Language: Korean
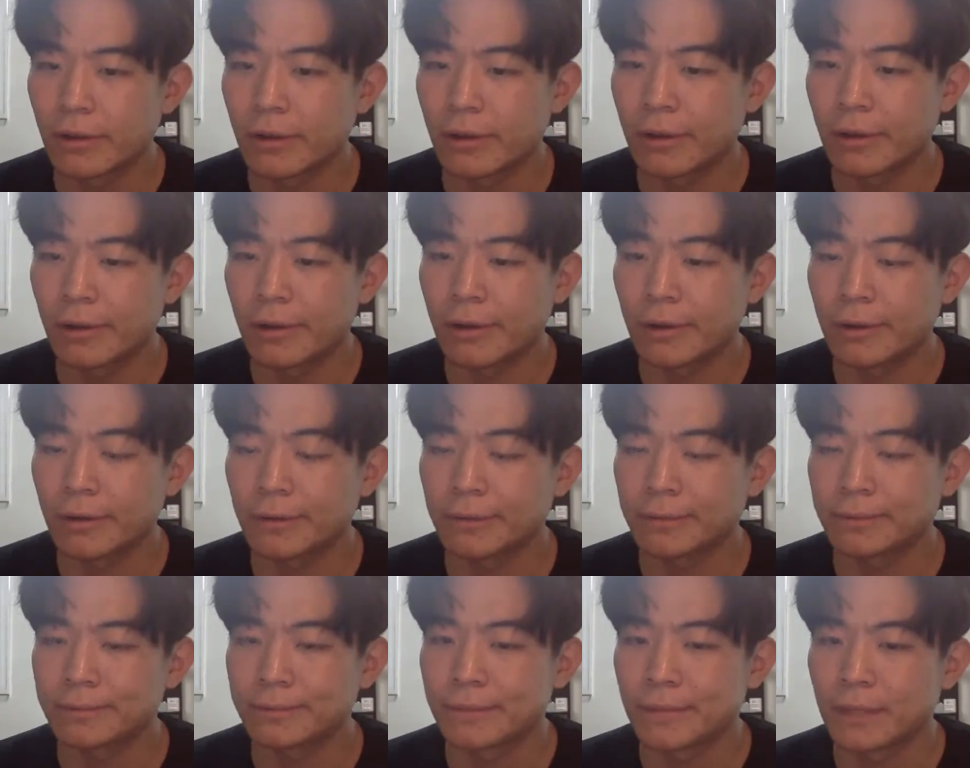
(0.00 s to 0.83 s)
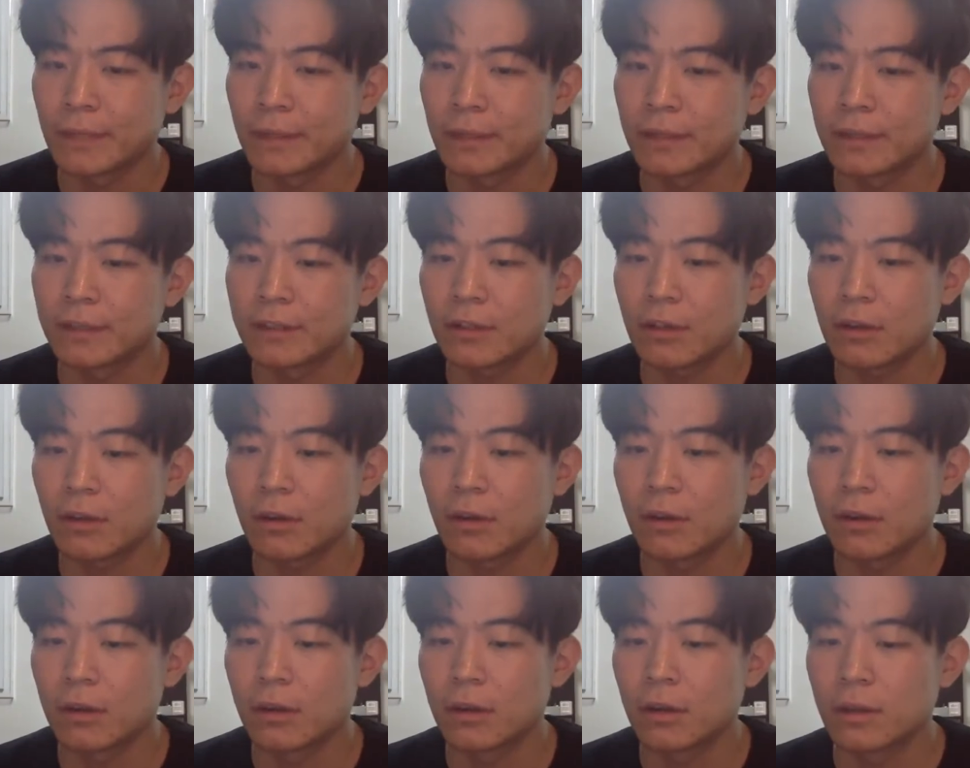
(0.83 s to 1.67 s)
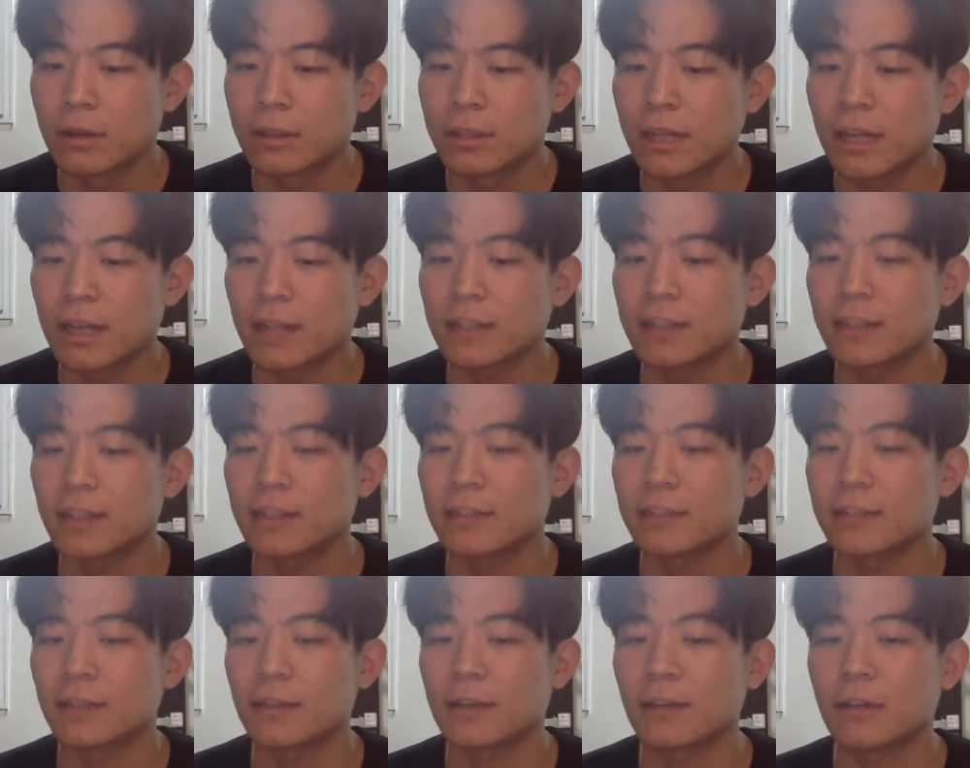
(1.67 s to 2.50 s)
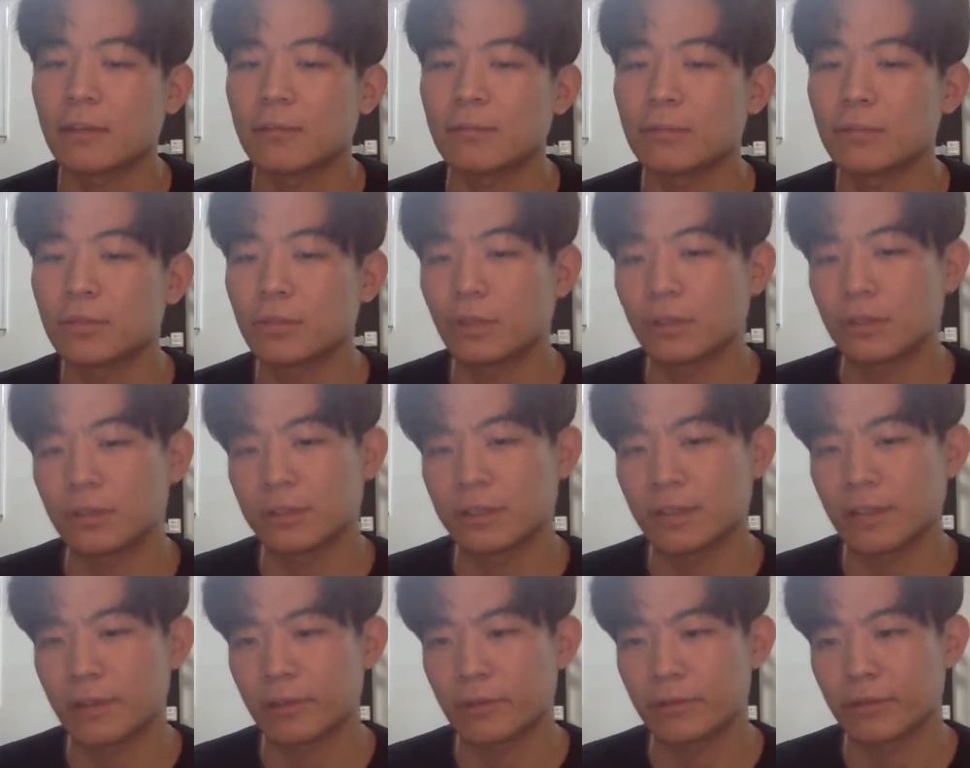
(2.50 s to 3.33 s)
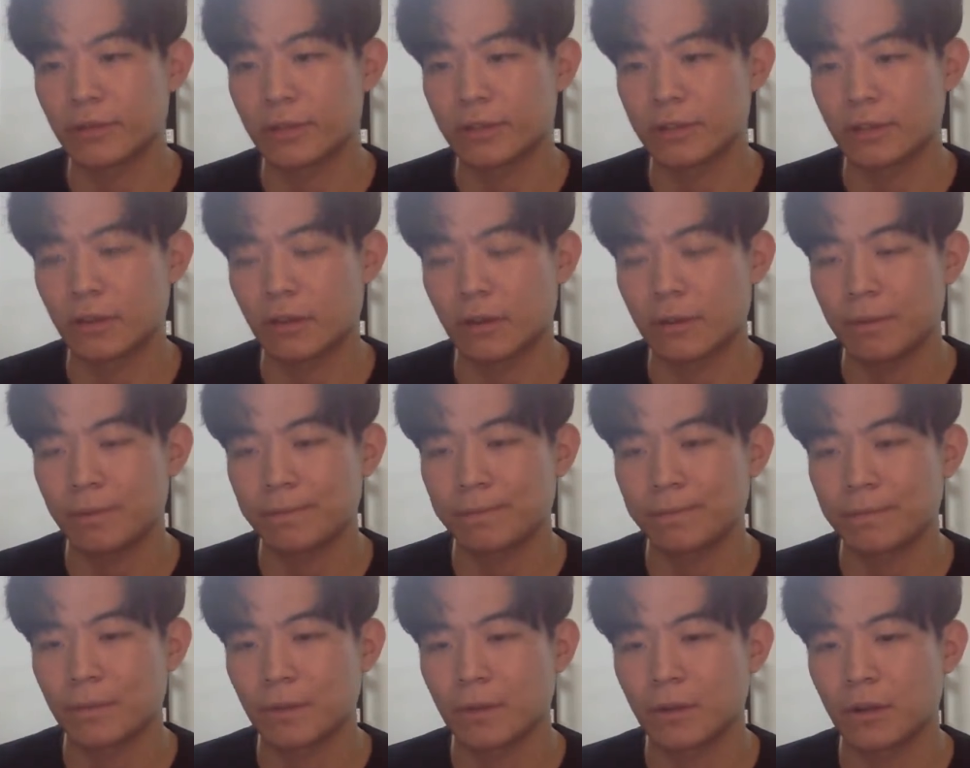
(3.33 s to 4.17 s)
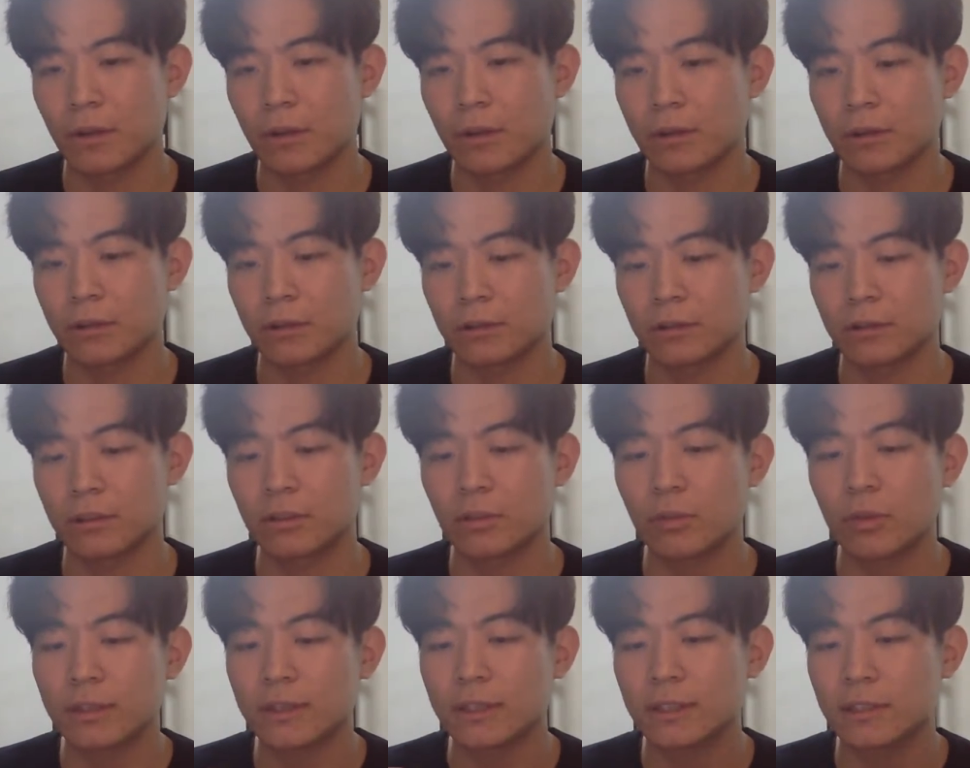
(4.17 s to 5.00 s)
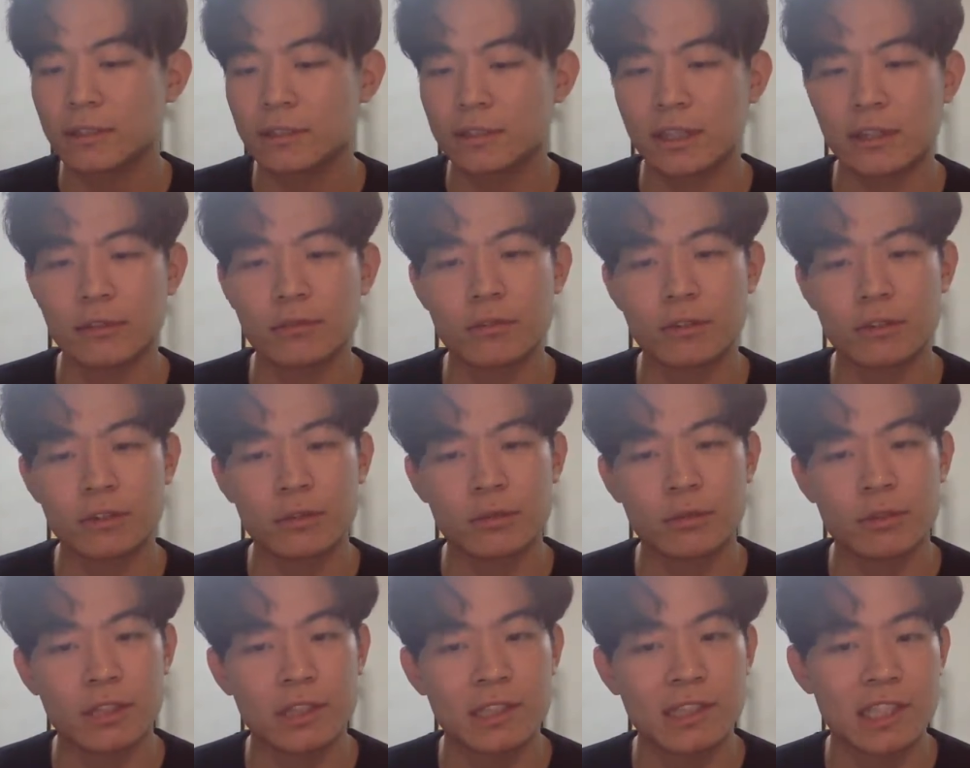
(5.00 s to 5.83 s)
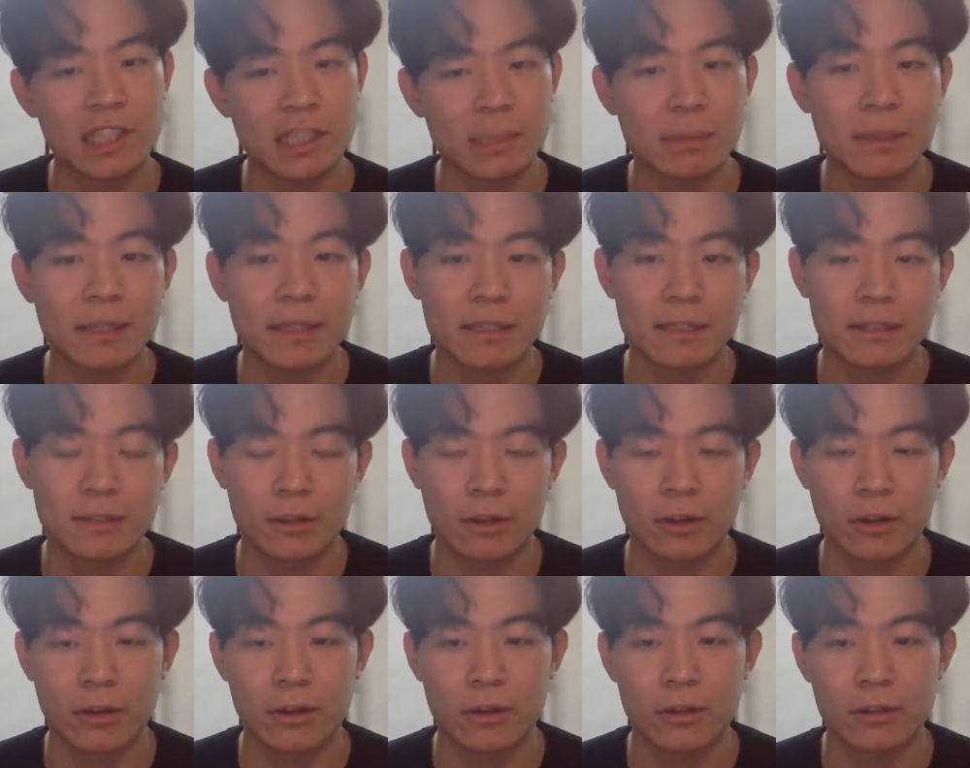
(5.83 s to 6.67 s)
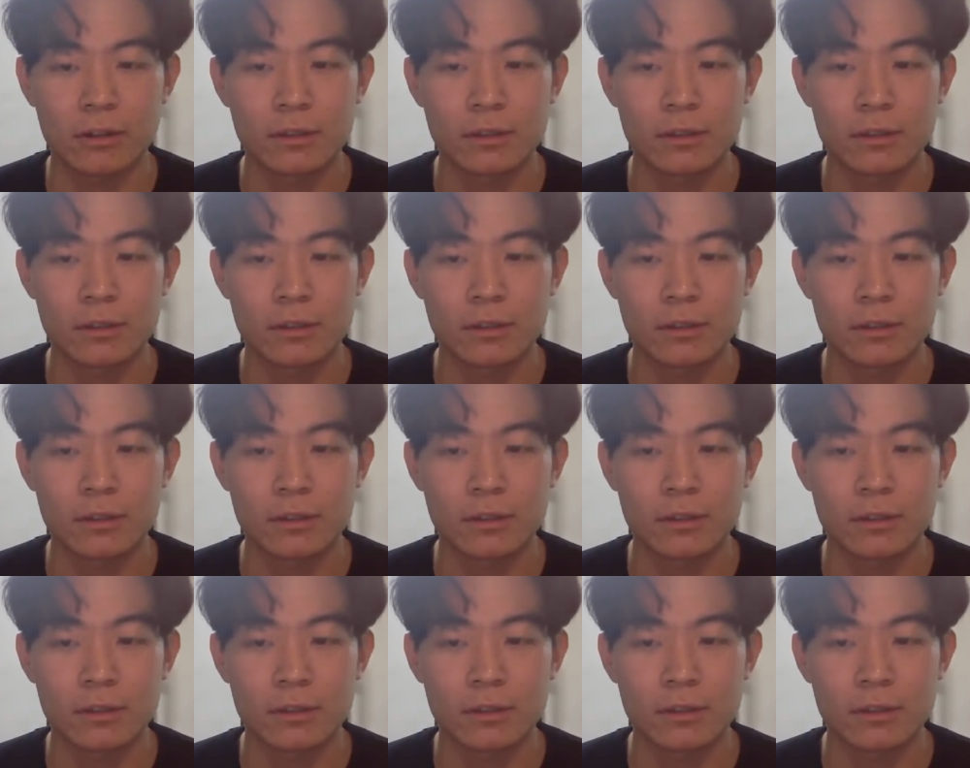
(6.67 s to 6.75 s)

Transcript: 어, 그래서 자기네들의 컴퓨터를 사용을 해서 어, 특화된 채굴에 특화된 칩이 있어요.